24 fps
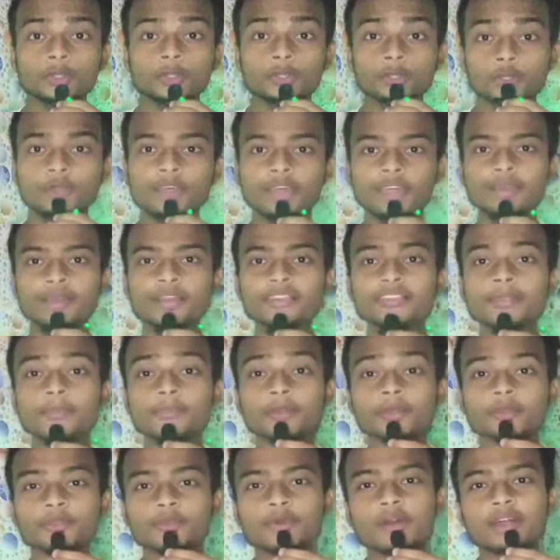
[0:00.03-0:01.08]
तो हेलो भाई सबसे
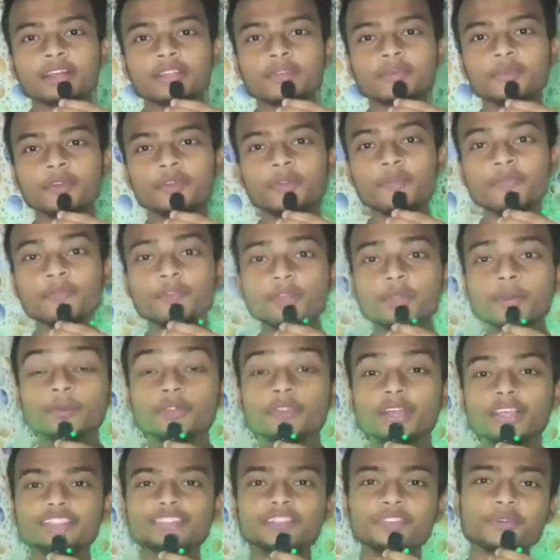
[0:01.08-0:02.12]
सबका स्वागत है वीडियो पे
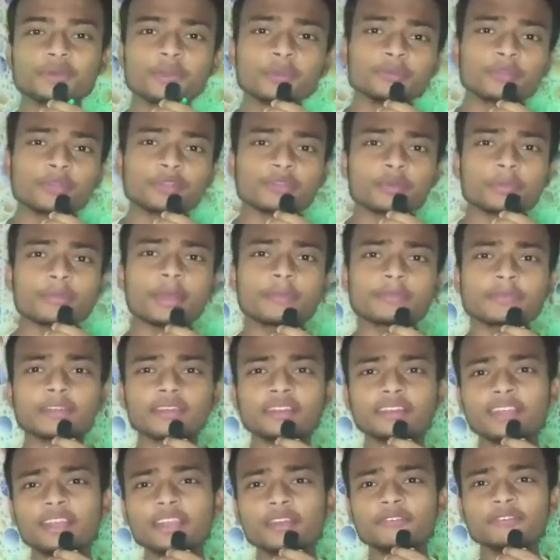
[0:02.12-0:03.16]
तो आज की वीडियो में दोस्तों मैं आपसे
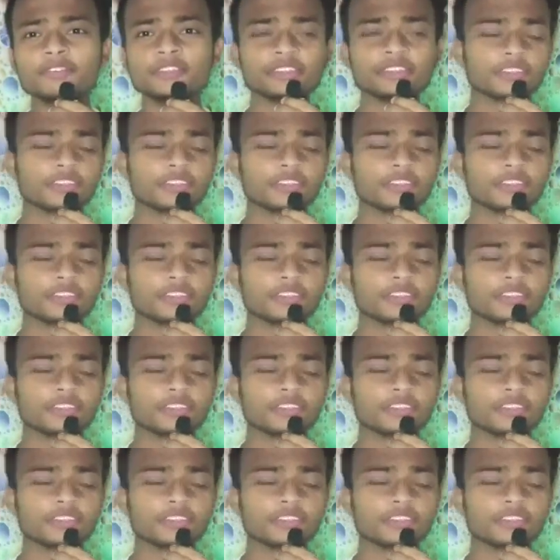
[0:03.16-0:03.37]
है फिर